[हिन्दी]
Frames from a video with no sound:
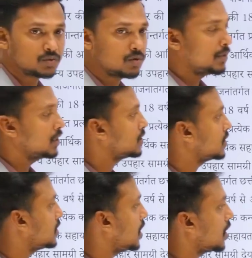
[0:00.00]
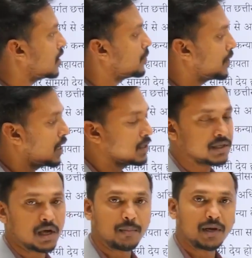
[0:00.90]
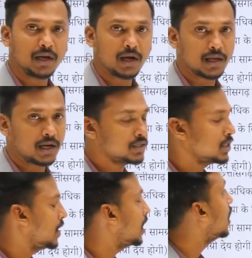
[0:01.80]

हमने डिस्कस किया कि किस प्रकार से यहाँ पे लिखा जाना चाहिए